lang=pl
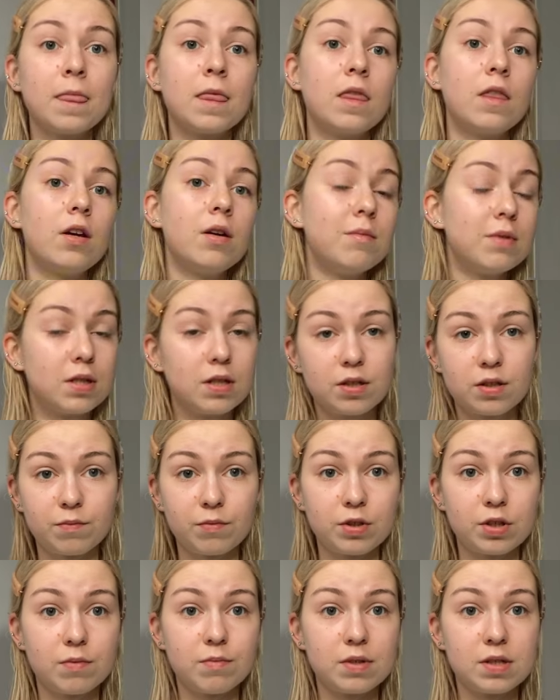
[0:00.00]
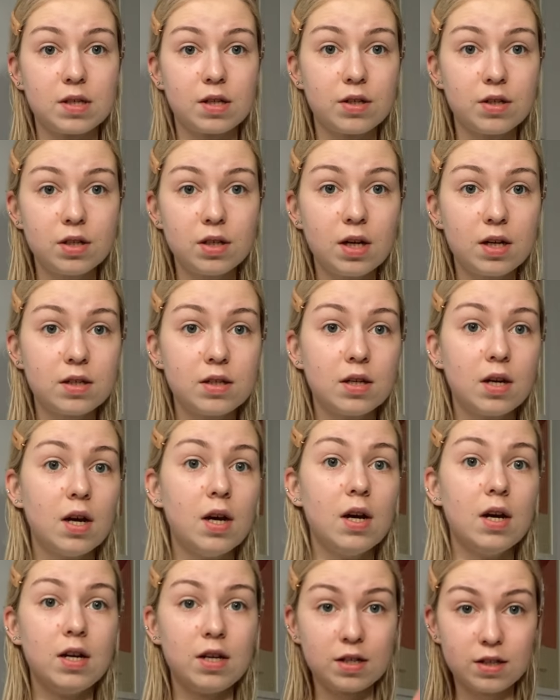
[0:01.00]
No i myślę, że możemy zaczynać.
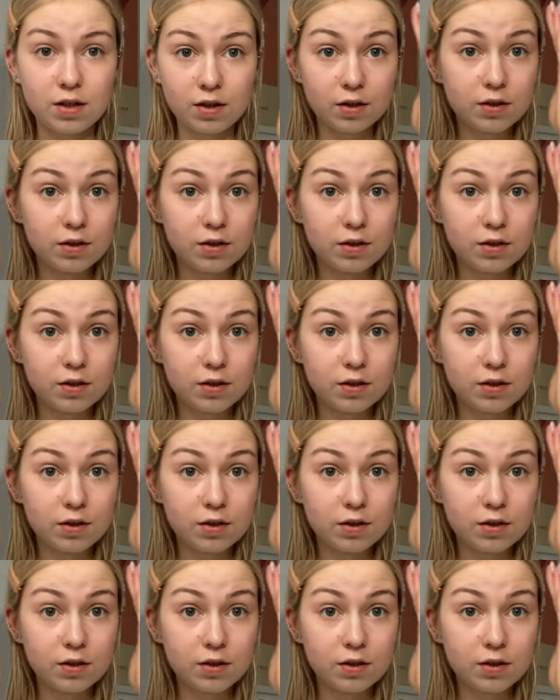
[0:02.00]
Jeśli